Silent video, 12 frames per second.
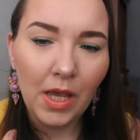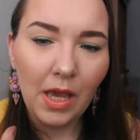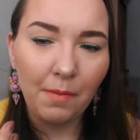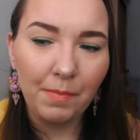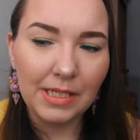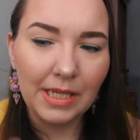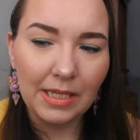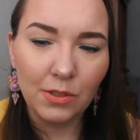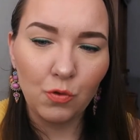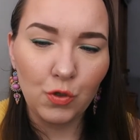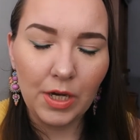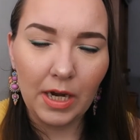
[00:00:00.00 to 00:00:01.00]
empecé a
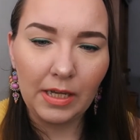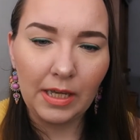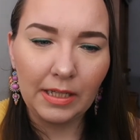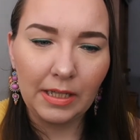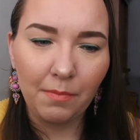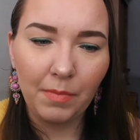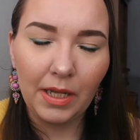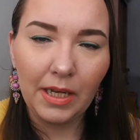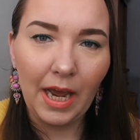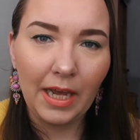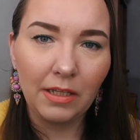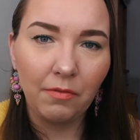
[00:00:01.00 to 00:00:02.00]
escuchar que también
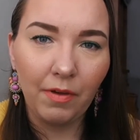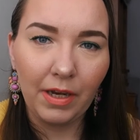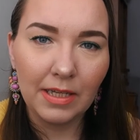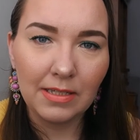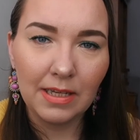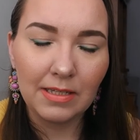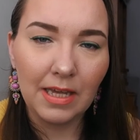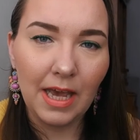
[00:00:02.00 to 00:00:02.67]
hay diferencias